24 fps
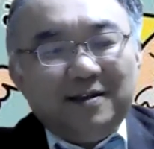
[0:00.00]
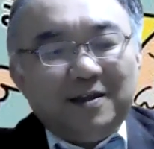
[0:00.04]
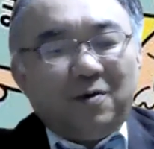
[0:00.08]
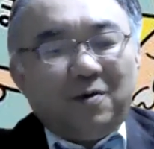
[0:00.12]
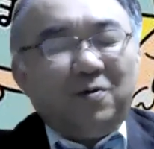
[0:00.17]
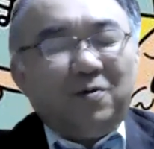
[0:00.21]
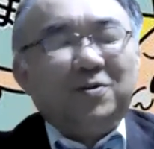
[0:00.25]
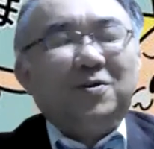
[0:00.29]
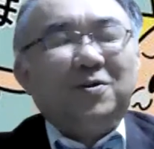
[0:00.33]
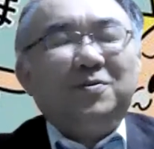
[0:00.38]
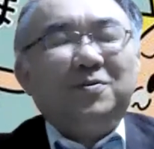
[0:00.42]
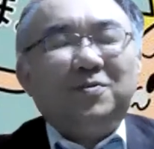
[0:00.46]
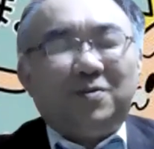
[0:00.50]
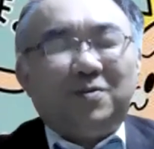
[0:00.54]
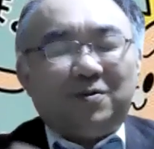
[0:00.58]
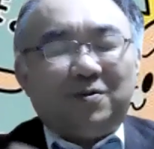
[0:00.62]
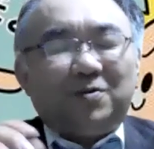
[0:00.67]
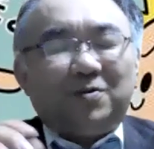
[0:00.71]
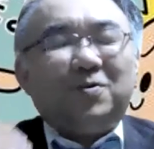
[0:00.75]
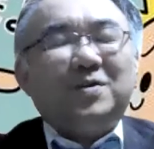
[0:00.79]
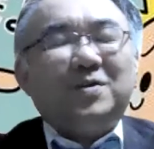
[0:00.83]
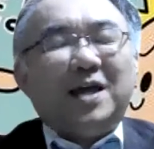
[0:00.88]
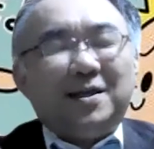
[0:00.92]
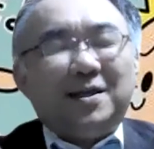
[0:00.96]
でほとんどの
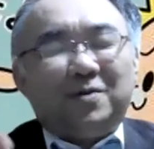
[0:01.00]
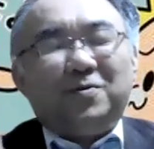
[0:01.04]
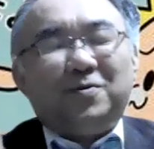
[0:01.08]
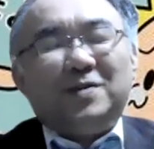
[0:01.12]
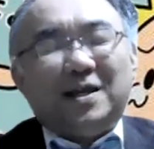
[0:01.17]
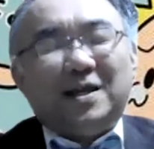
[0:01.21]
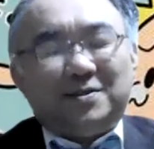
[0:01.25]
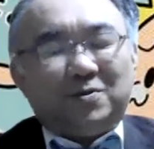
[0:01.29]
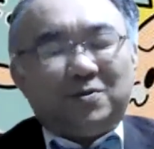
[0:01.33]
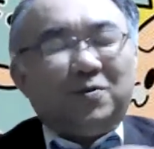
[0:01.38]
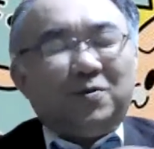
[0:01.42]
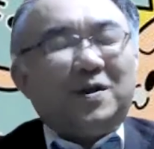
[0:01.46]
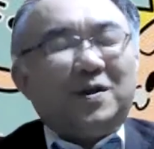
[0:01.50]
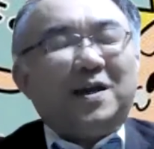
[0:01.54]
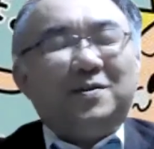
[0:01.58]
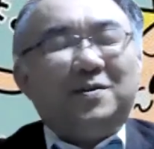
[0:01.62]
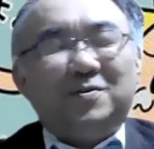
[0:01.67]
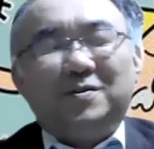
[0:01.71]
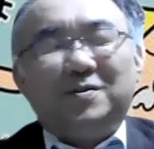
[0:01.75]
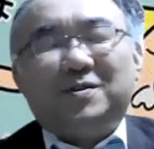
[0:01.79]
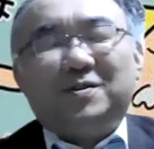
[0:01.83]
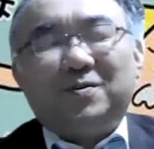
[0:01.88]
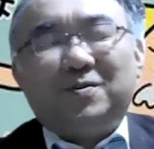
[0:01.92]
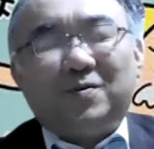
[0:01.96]
東大京大総計
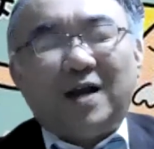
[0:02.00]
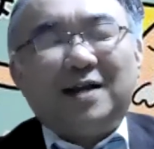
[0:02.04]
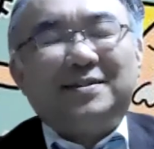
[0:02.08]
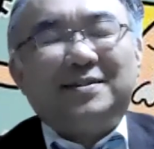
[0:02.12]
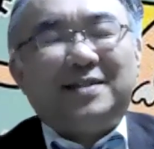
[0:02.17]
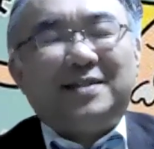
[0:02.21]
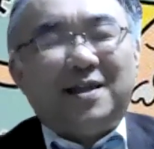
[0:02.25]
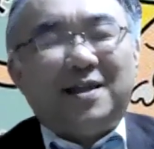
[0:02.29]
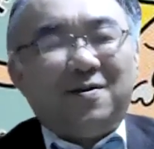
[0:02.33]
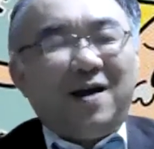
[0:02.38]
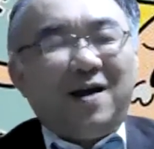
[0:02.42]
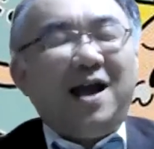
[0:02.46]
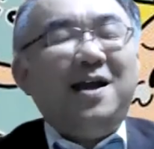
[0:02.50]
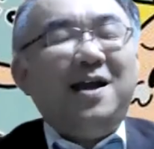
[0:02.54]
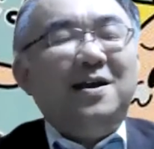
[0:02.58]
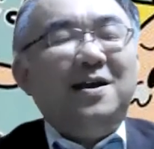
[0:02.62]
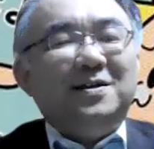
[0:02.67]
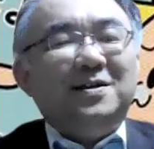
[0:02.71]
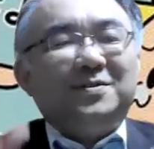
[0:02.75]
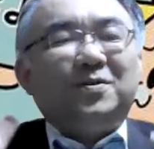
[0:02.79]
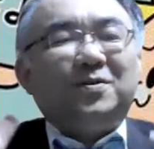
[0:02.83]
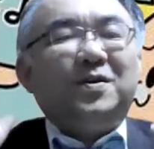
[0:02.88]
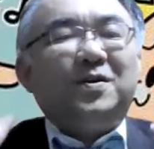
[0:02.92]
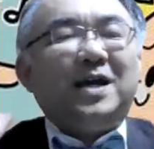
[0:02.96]
上地の学生は
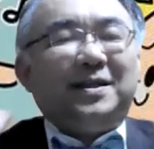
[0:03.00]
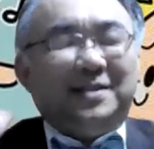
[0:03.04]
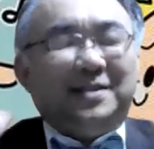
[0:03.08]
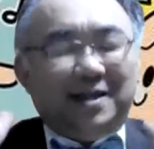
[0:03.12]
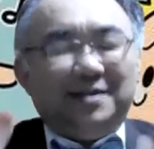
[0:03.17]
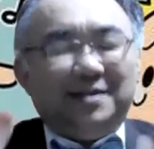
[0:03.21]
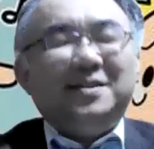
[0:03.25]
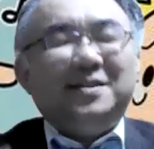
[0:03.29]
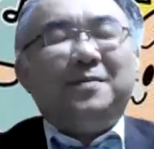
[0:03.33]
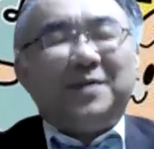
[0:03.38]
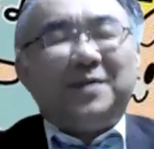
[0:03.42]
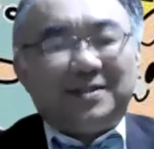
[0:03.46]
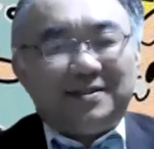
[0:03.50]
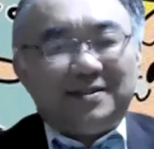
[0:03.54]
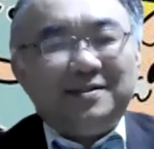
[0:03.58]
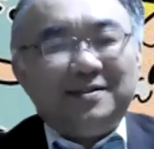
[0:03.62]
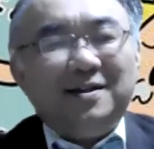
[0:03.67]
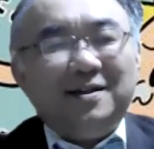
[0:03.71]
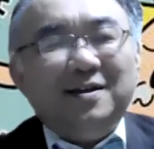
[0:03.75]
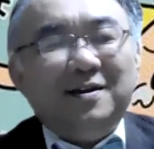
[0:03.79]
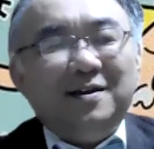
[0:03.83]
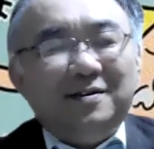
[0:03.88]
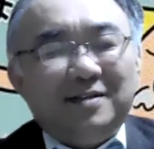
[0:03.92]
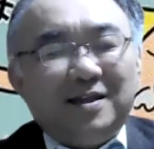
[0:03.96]
それができてます。
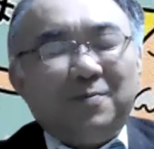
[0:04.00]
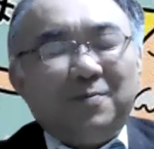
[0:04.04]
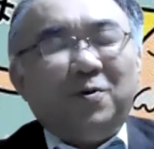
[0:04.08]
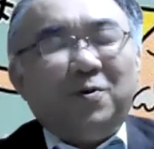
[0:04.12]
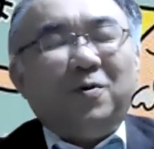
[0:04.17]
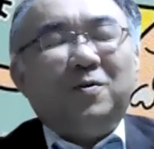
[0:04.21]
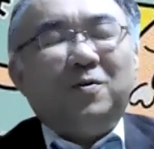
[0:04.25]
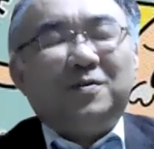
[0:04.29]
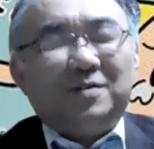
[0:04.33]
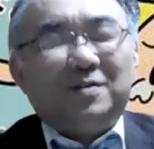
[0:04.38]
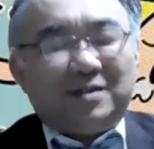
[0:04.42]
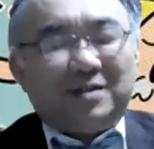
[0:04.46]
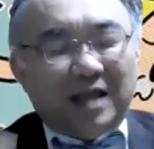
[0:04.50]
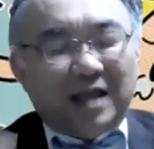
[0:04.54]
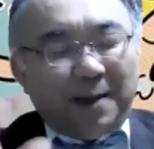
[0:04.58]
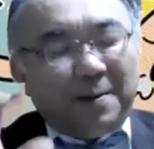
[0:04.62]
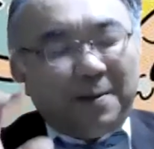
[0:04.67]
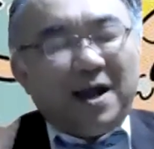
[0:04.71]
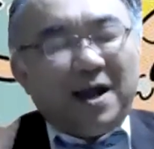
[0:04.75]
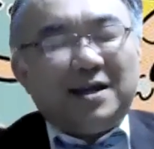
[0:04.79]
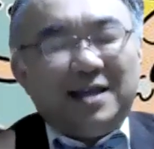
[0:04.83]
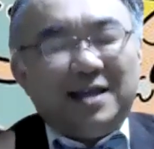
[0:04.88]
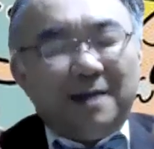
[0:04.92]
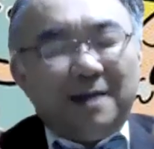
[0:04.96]
でもた
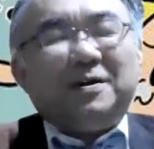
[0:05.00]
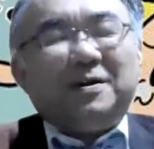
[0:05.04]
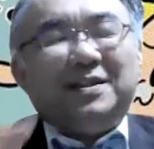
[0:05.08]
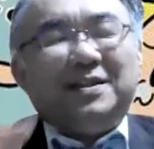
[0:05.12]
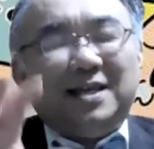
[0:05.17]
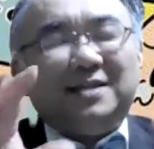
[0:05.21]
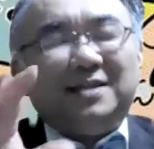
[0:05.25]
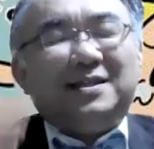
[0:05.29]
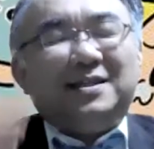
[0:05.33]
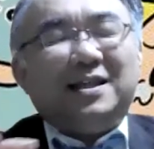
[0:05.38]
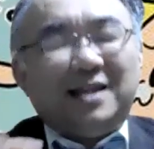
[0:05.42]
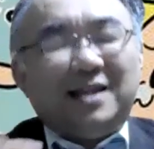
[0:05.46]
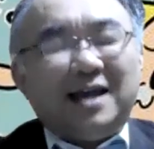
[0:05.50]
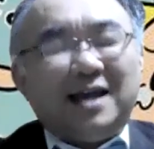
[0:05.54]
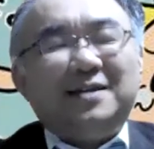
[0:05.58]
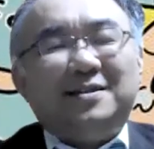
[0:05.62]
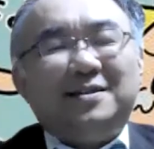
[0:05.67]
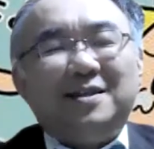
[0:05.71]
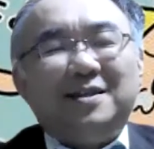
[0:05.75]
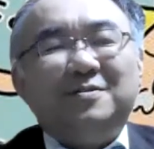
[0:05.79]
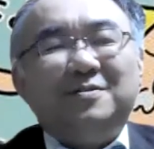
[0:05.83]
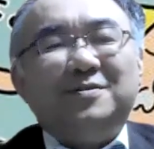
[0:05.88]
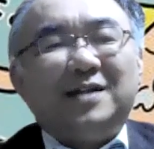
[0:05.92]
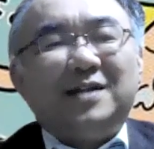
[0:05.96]
まにやっぱできてないっ
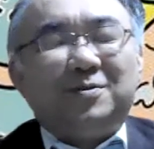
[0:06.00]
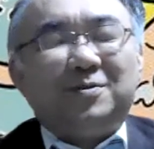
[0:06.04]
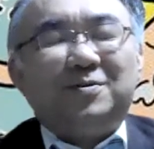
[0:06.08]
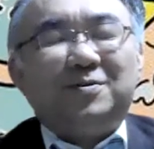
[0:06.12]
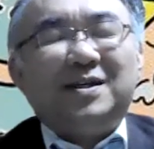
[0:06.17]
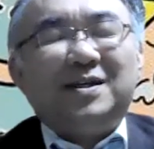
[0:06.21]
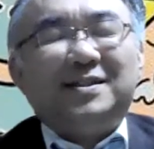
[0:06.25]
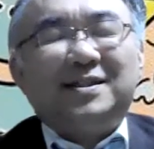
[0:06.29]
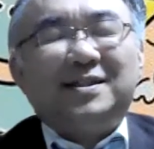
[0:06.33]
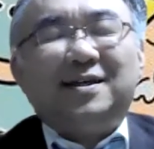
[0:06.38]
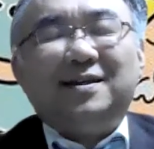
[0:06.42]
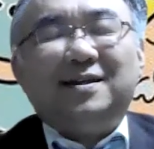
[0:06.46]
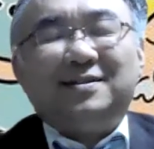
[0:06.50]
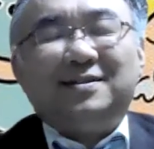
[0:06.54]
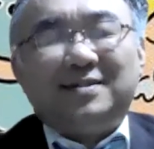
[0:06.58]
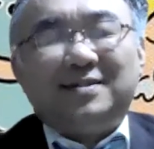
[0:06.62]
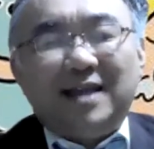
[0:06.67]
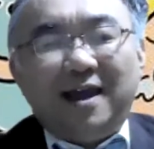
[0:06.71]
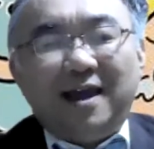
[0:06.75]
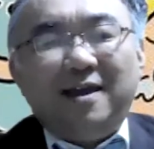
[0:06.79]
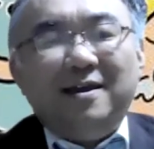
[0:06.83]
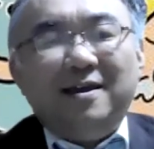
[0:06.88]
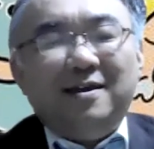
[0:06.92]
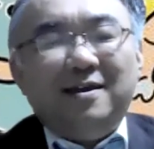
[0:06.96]
ていうような人たちがです
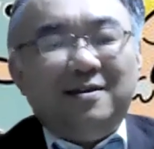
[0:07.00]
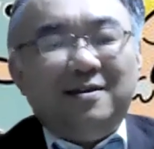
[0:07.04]
ね